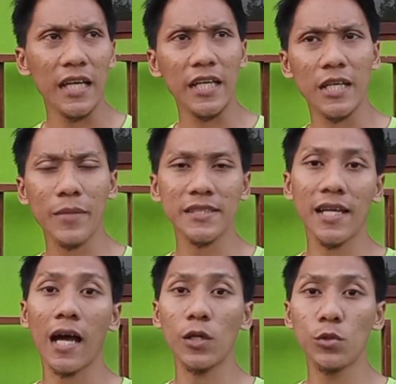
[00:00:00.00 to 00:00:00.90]
jalannya
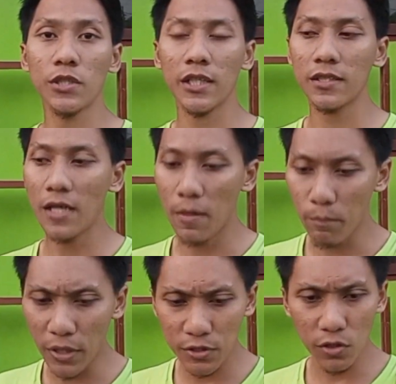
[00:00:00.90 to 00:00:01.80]
masih halus ya kan
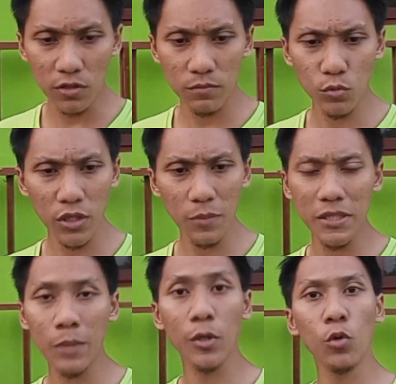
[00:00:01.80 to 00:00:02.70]
besok mungkin
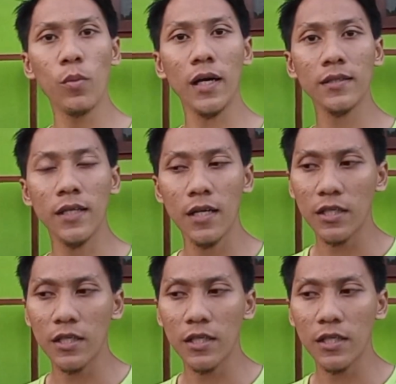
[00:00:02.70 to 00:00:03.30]
bisa berlubang